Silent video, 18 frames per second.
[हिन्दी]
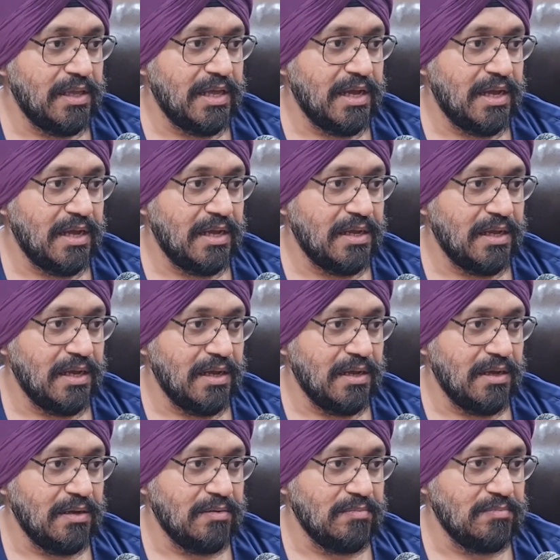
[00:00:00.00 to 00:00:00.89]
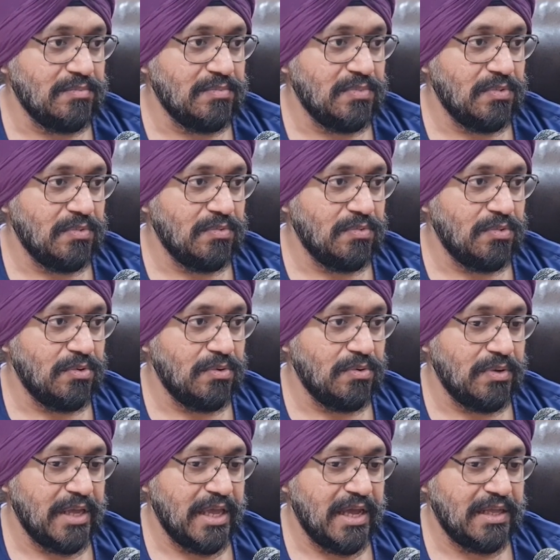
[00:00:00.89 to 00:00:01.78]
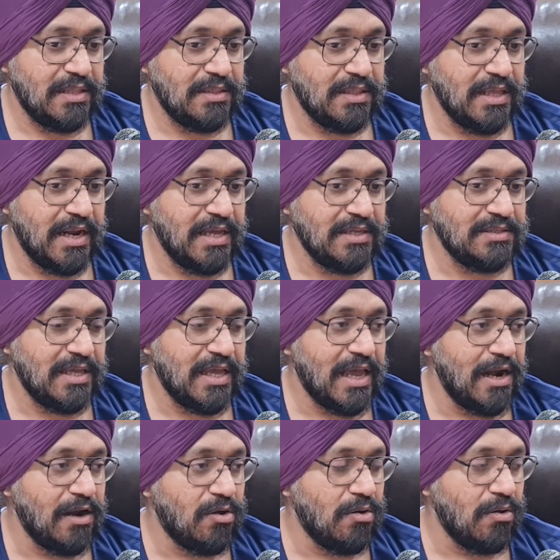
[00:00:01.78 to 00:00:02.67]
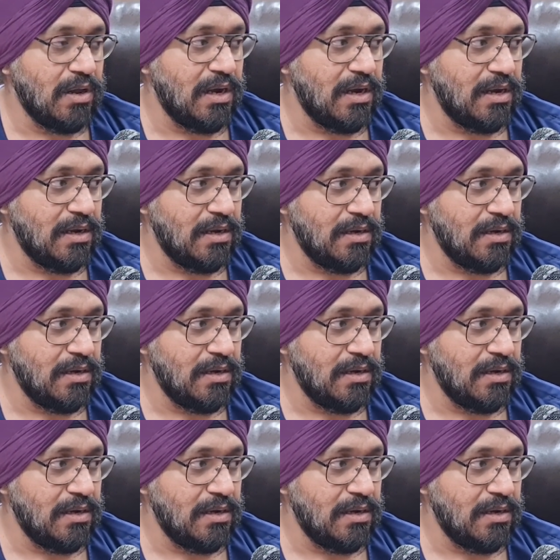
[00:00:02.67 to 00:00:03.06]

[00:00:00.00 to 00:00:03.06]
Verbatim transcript: या आ, वो एक तरह से अल्कोहल